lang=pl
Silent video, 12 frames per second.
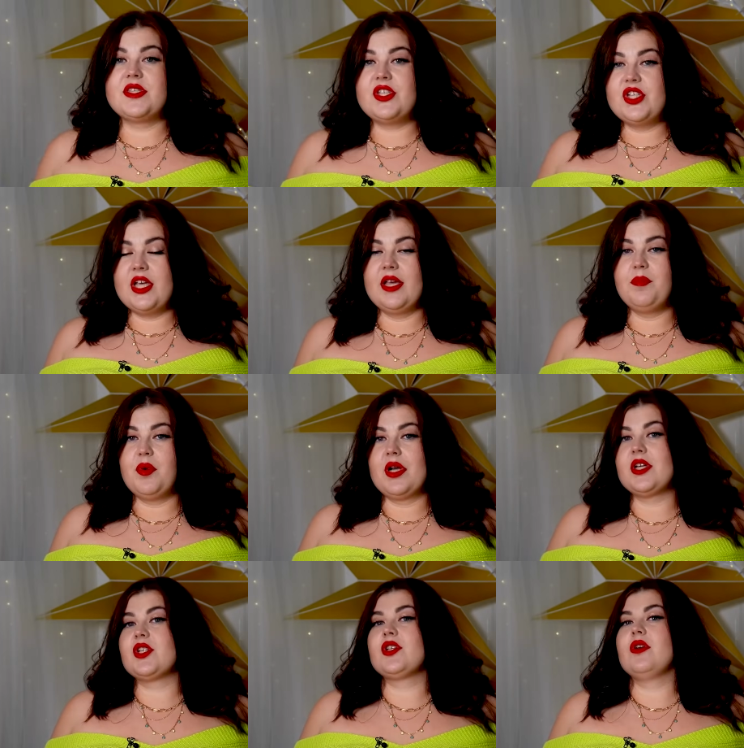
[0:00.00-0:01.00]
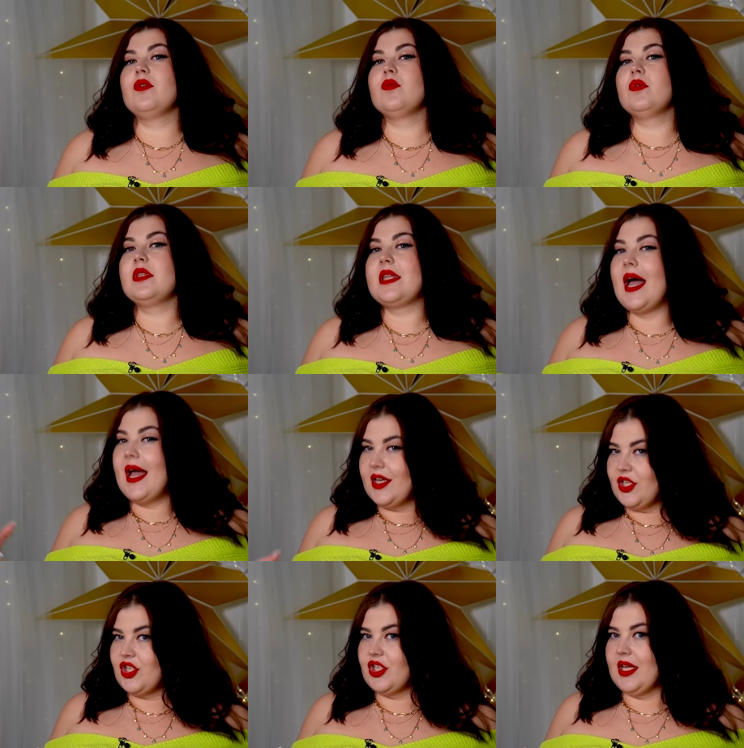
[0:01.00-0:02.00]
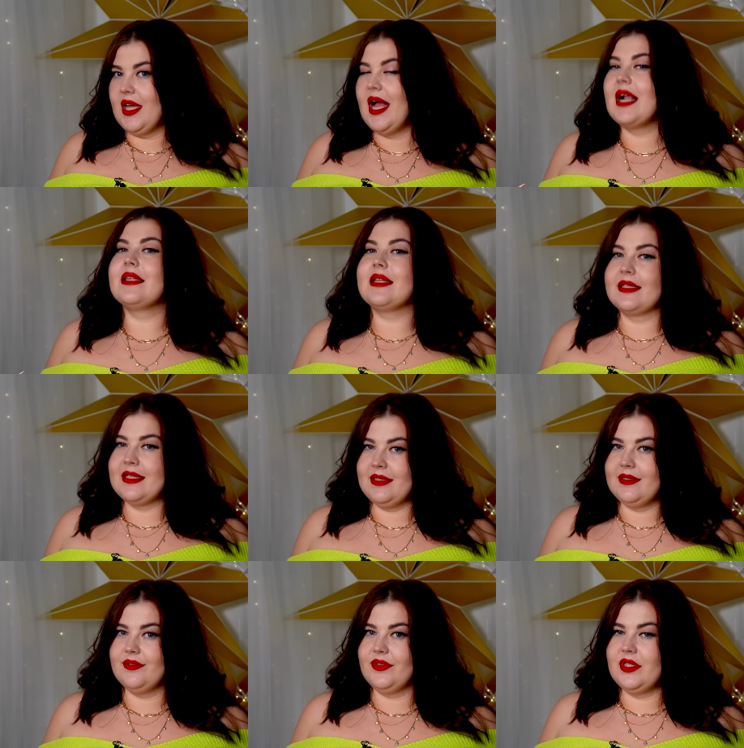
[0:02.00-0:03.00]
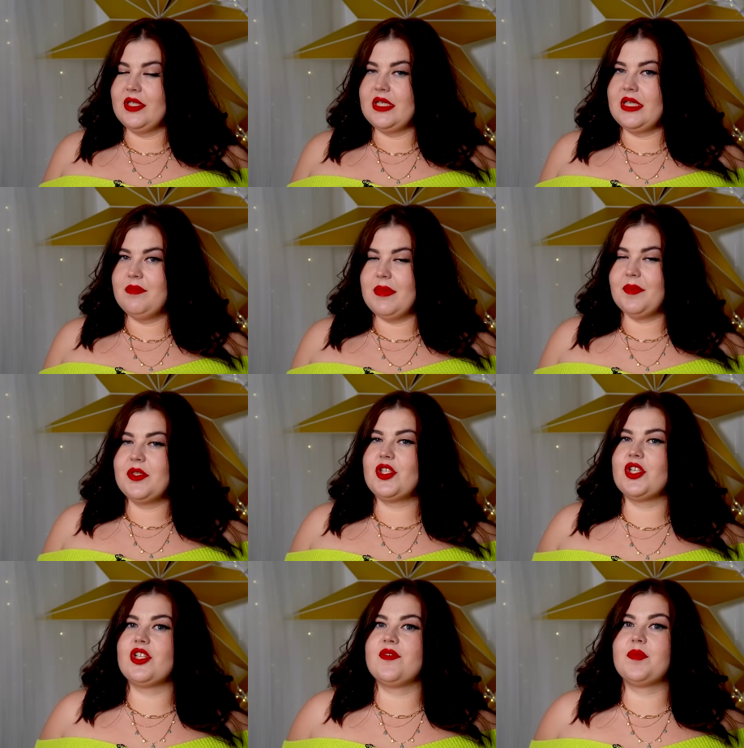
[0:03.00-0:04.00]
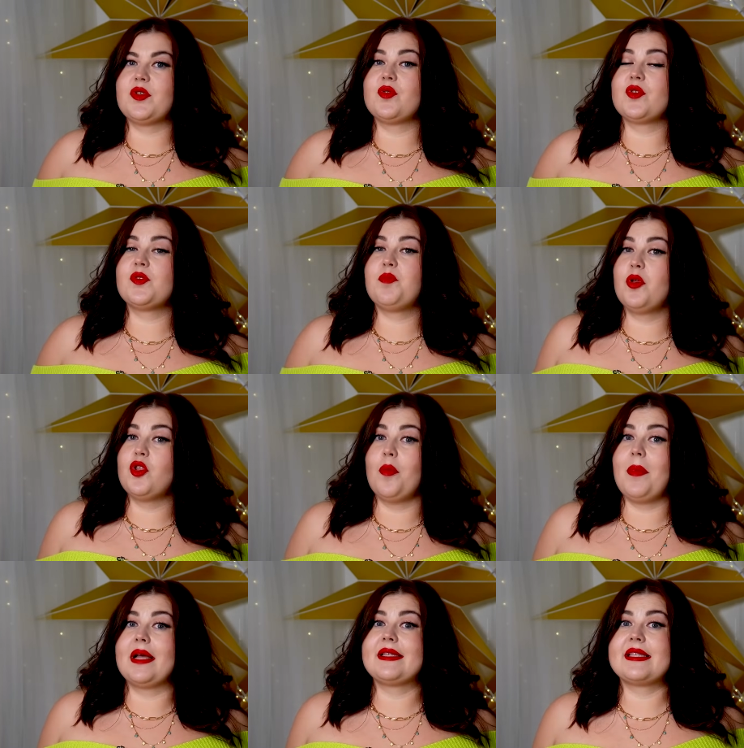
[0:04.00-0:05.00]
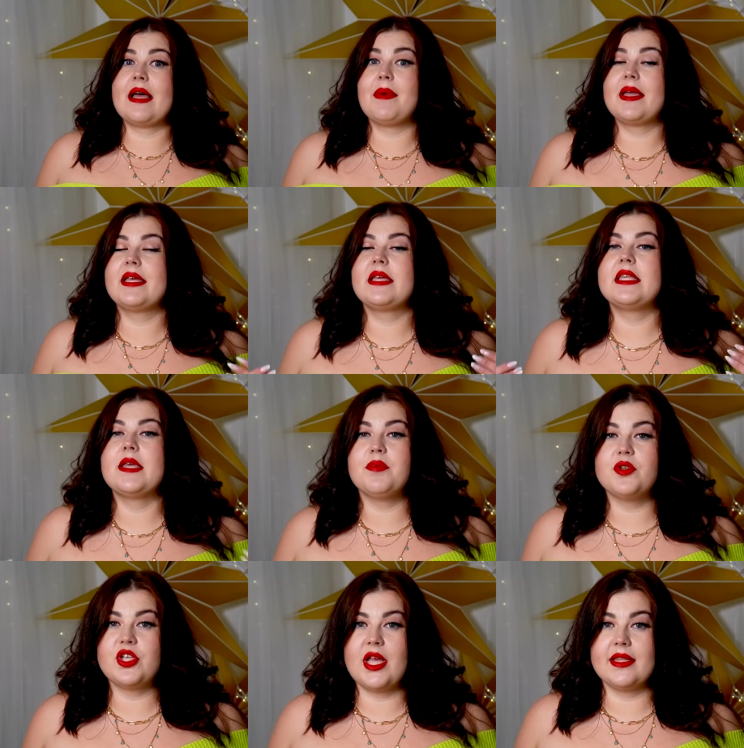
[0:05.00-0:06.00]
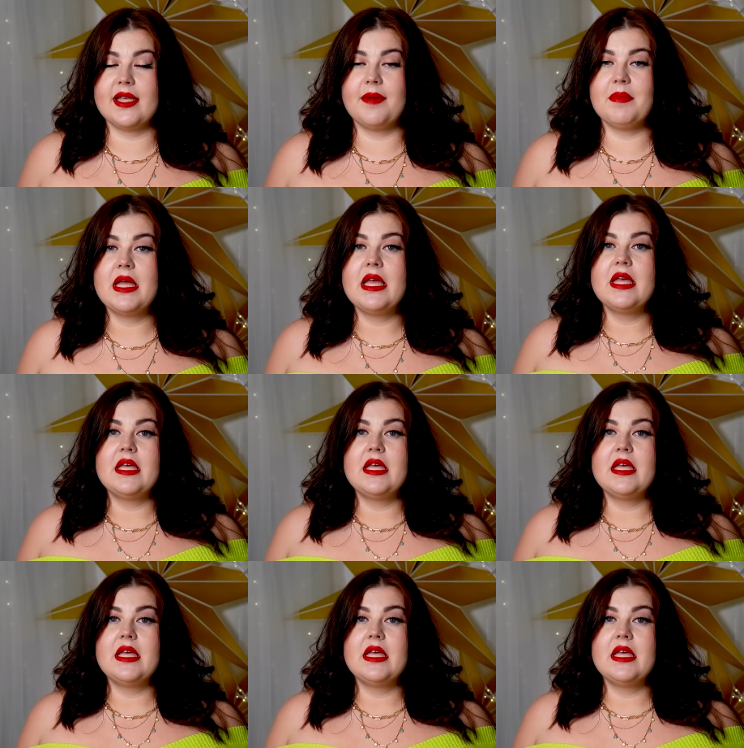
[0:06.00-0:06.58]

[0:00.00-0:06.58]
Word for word: Więc dzisiaj pokażę tańsze alternatywy i mam nadzieję, że Wam się spodoba. Sama ich nie posiadam